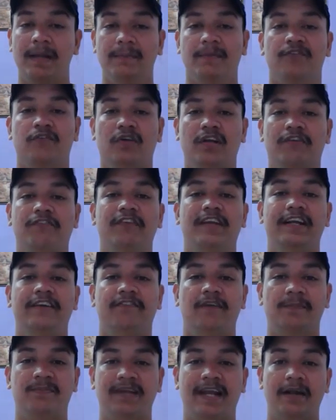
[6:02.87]
अमेजोन अफिलेट
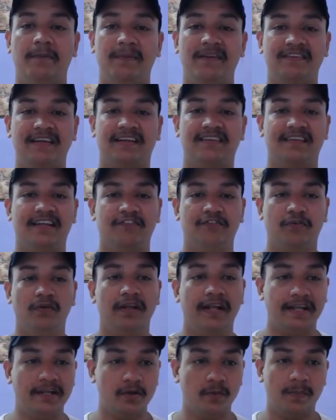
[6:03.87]
वेबसाइट में सक्सेसफुल
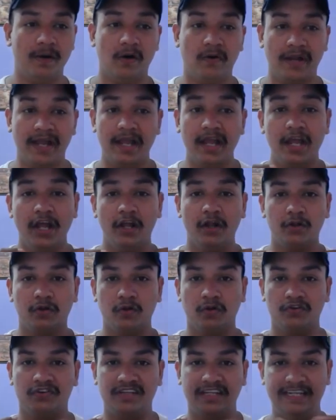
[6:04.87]
नहीं हो पाओगे
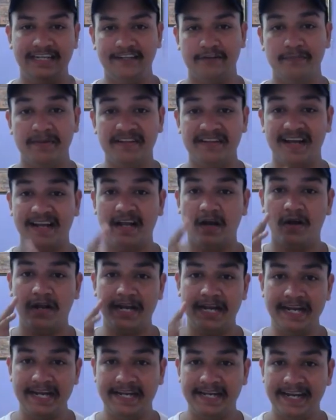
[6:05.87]
तो सीरीज़ में जाना और
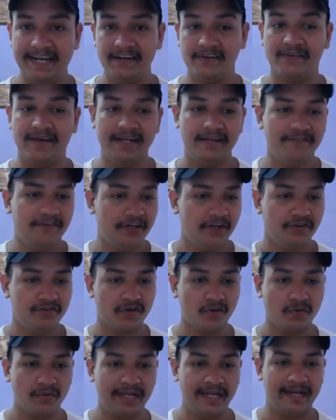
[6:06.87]
इंटेंट वाली वीडियो
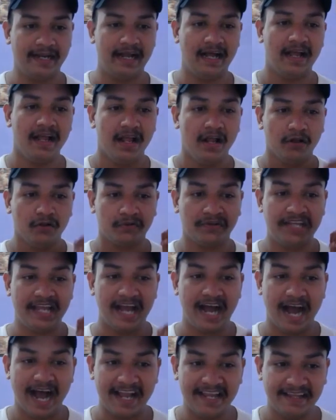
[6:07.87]
ज़रूर देखना तो ये
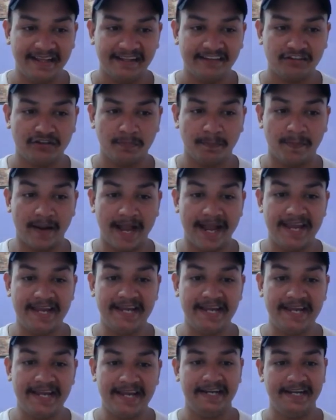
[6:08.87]
हाईएस्ट
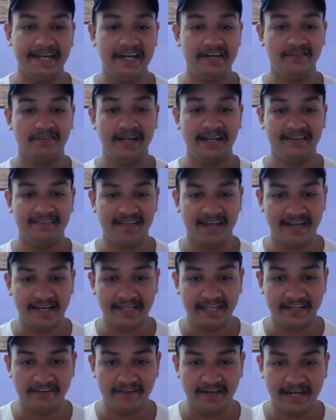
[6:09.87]
बाइंग इंटेंट वाले सारे
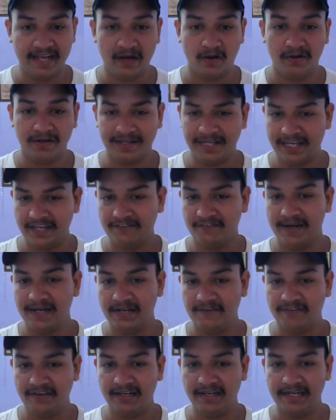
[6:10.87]
कीवर्ड हैं और कीवर्ड
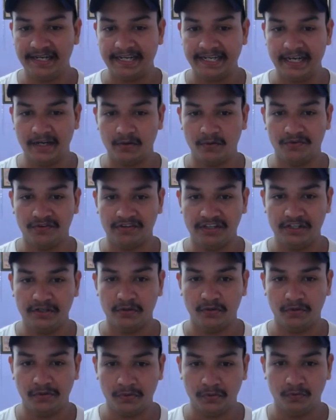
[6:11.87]
डिफिकल्टी देखो
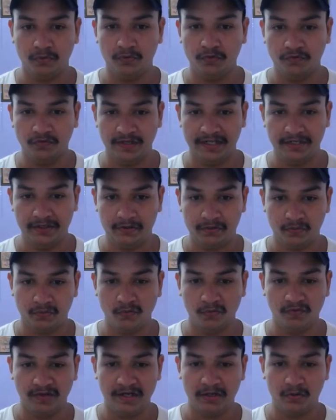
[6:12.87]
जीरो टू वन टू
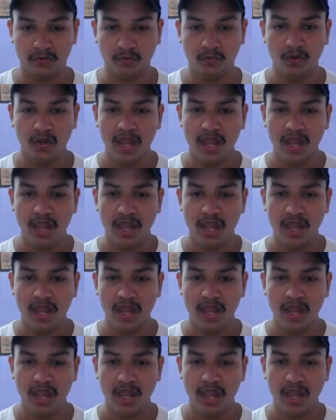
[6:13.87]
वन टू